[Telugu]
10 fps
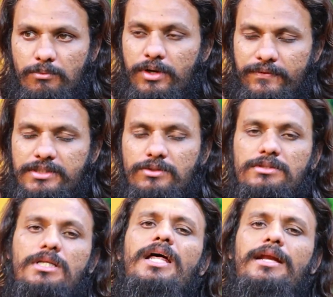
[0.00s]
మోటివేషన్
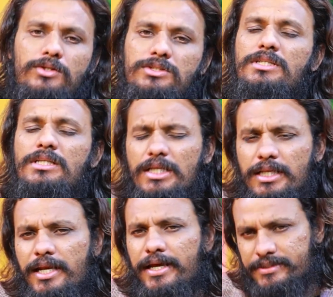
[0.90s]
వస్తుంది అలా వచ్చింది
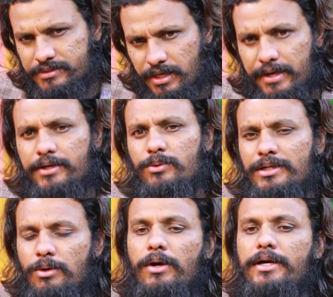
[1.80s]
దెన్ ఐ స్టార్టెడ్
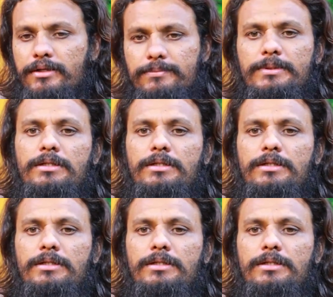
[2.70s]
డూయింగ్ కాంటెంట్